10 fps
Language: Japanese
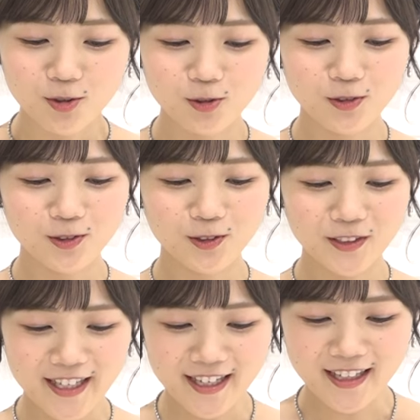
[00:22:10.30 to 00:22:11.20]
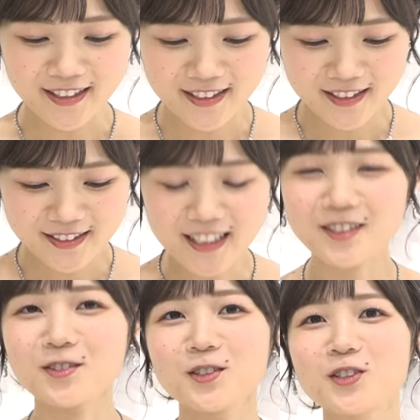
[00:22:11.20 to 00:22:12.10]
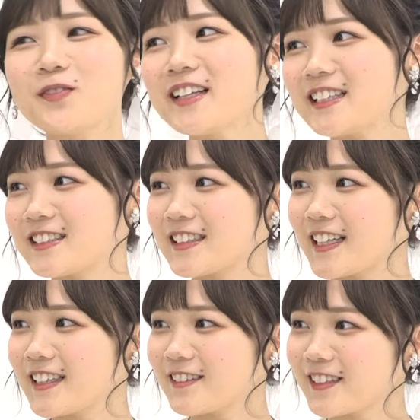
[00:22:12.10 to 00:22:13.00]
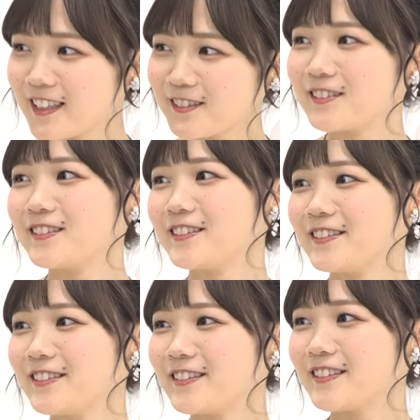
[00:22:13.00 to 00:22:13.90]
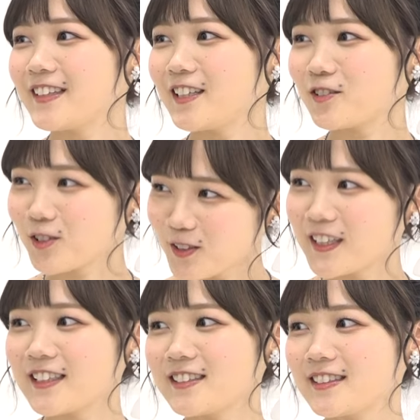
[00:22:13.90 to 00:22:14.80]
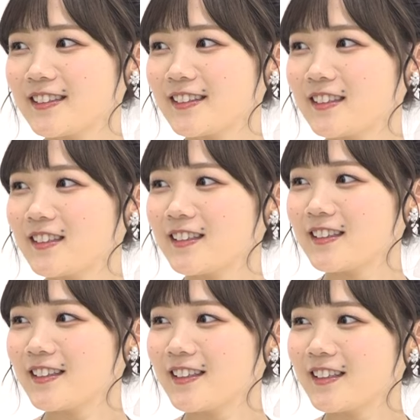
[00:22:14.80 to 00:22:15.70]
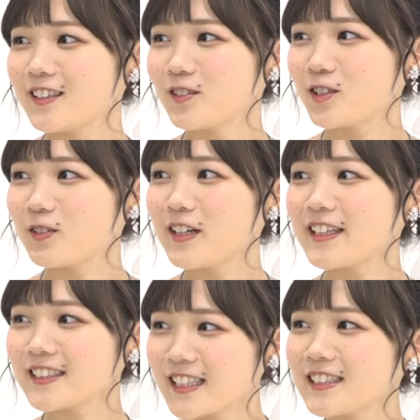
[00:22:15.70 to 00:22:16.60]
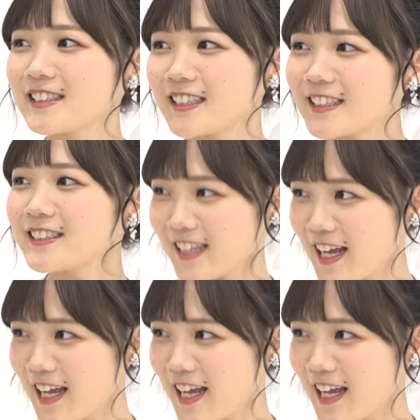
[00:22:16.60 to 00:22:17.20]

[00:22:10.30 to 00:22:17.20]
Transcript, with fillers: 温厚で、ちゃんと言葉で伝えてくれる。うん、うん、っていうことです。これは優しさです